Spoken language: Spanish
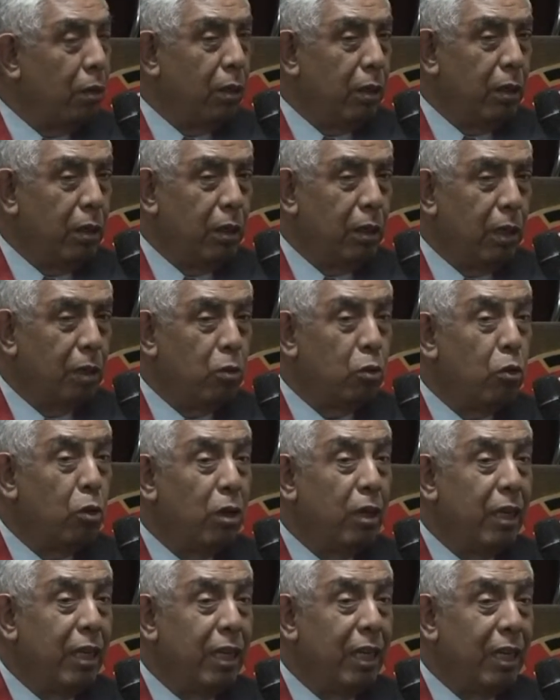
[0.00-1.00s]
Eh, la
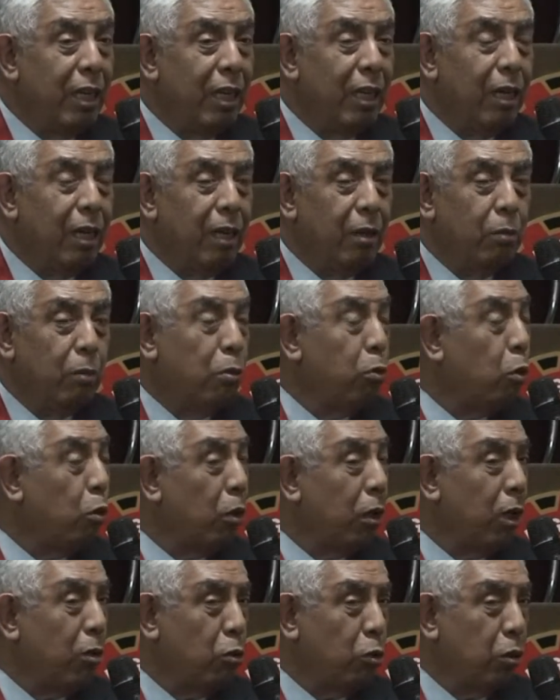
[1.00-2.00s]
solidaridad en
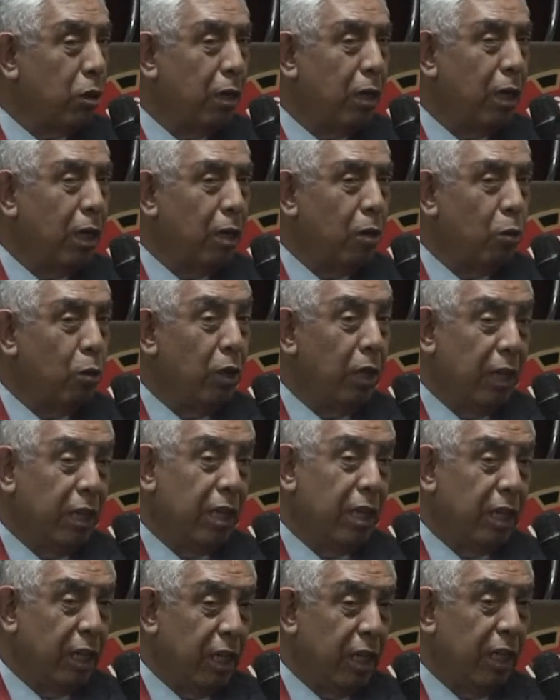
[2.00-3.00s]
nuestro caso se da con la
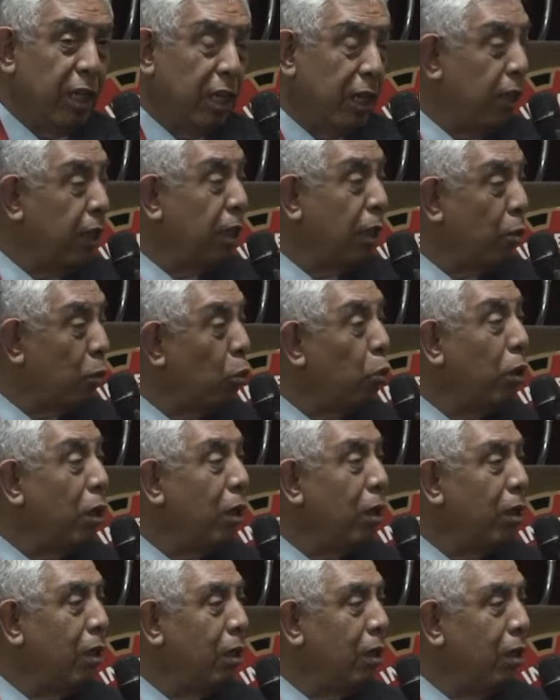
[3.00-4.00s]
ingeniería y la
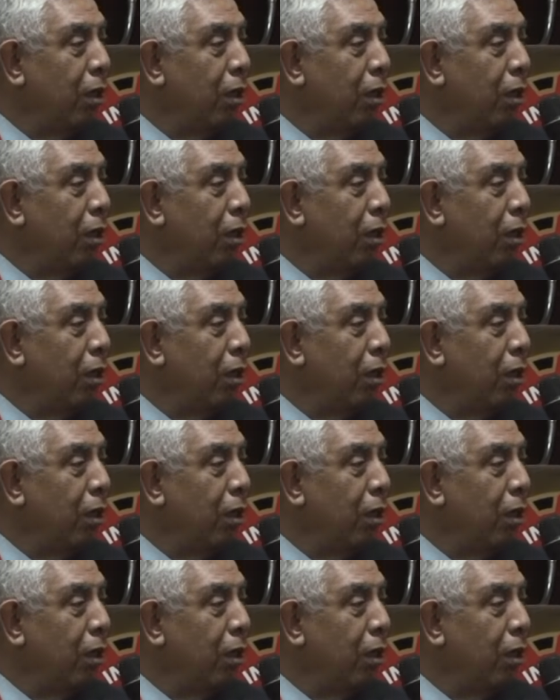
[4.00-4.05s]
arquitectura